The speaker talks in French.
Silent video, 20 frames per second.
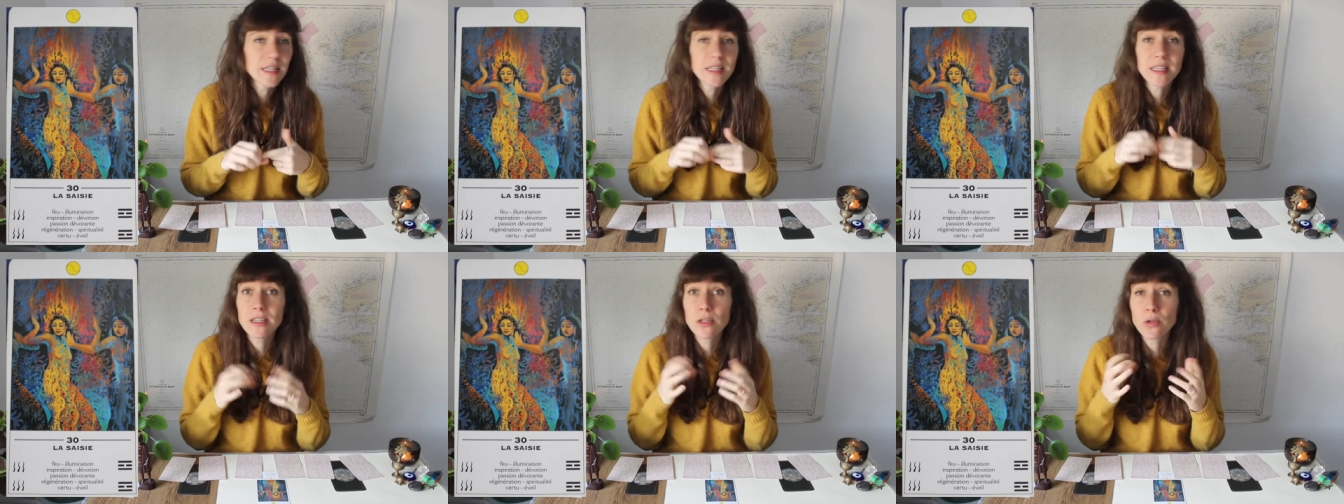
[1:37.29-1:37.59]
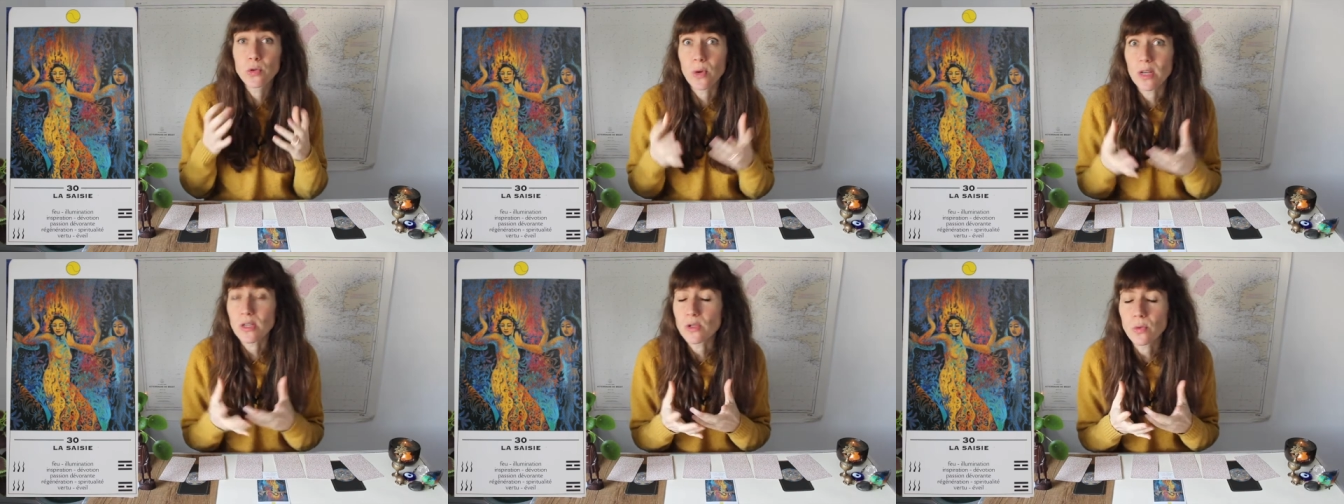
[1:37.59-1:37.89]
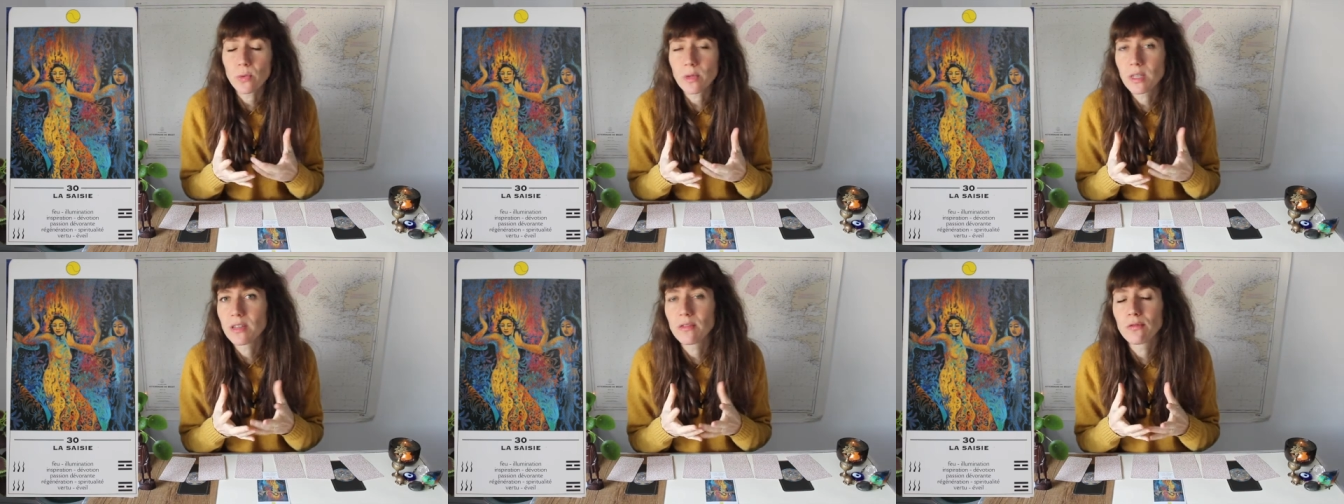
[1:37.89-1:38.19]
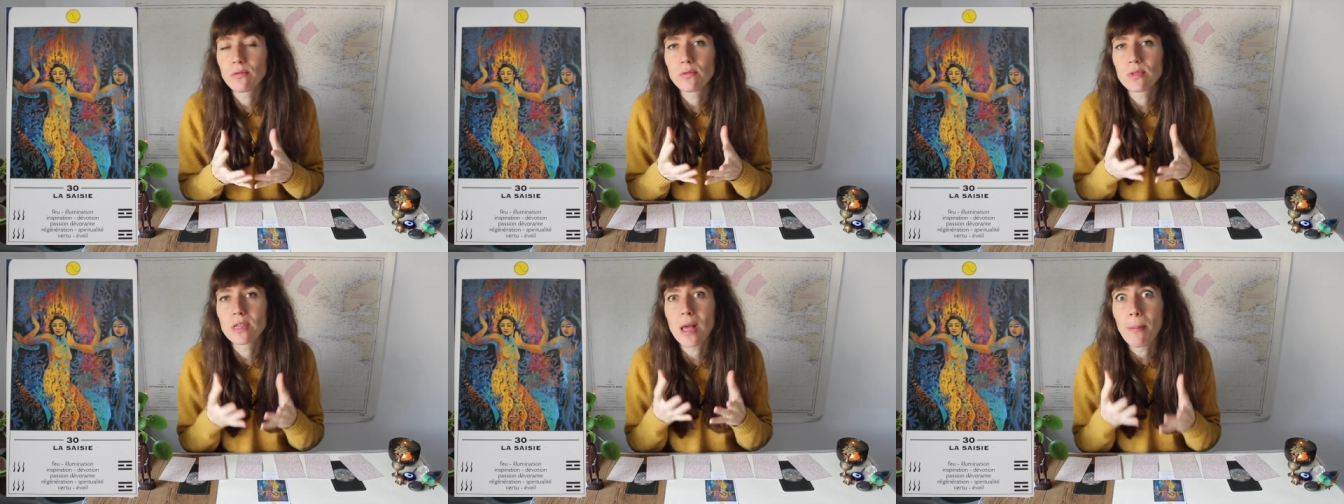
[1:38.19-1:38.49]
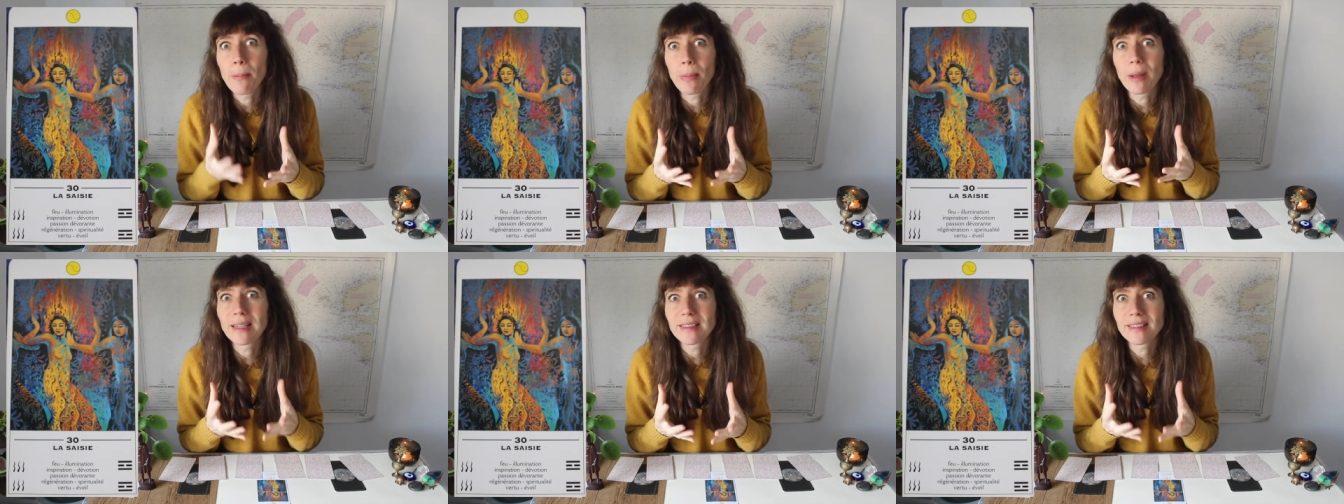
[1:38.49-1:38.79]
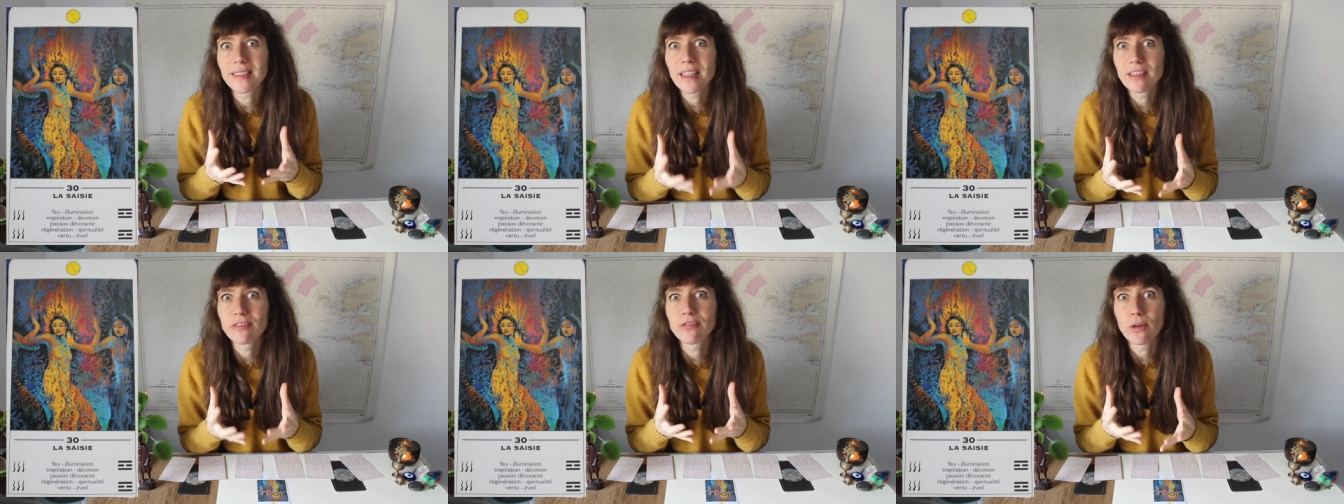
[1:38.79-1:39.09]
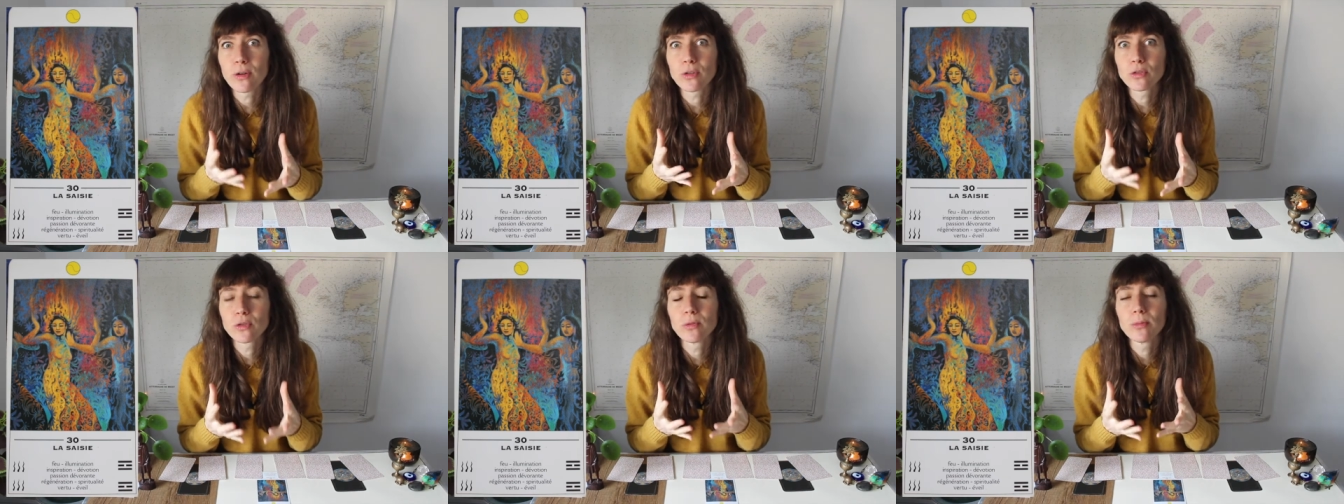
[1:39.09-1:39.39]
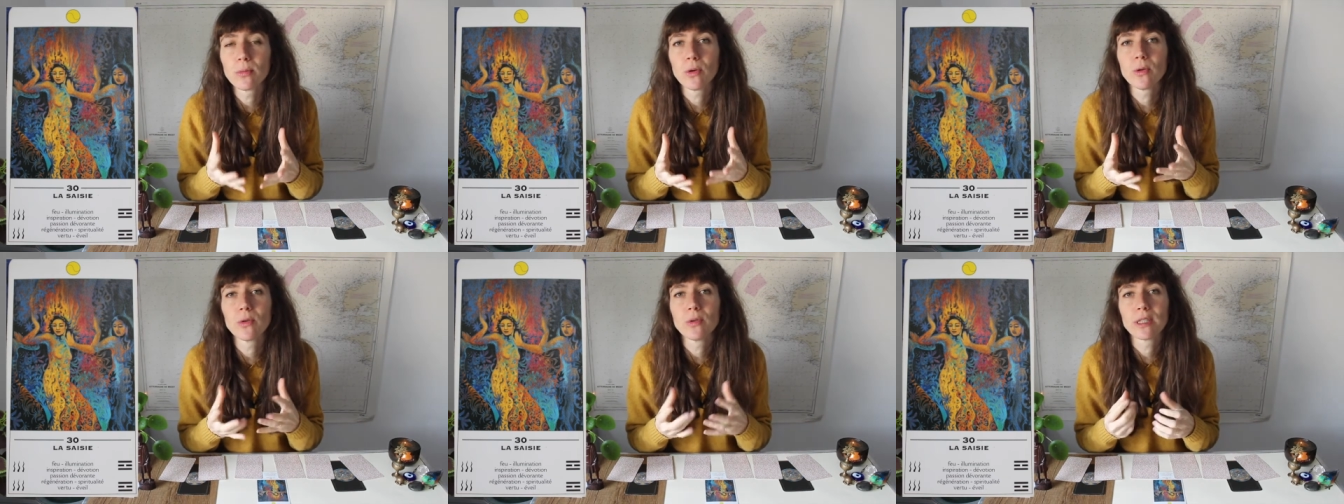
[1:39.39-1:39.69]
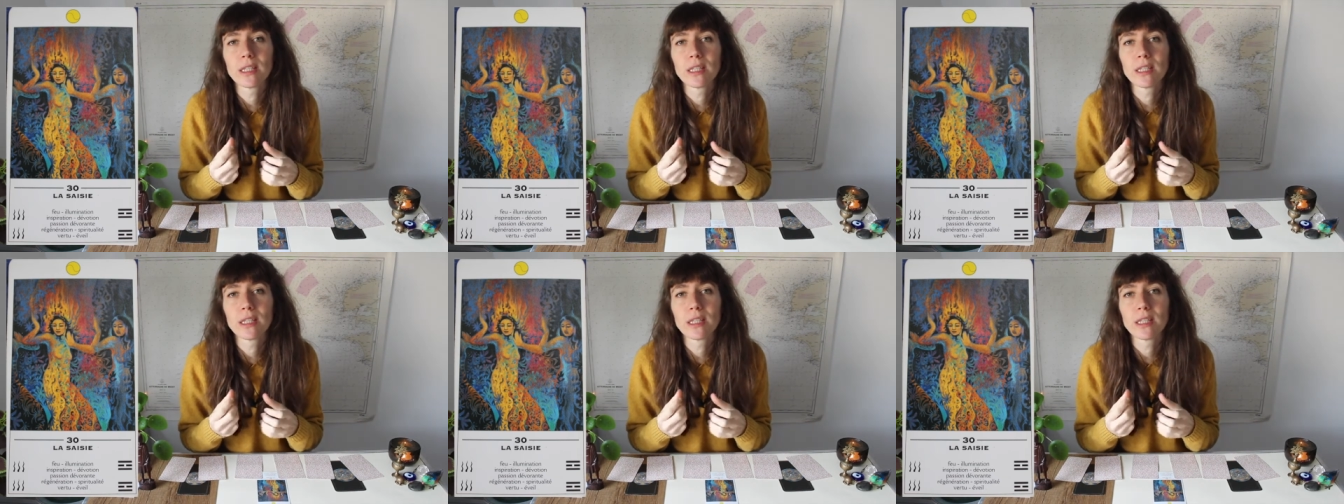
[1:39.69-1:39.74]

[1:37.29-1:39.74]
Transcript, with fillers: situations qui vous appellent très fortement,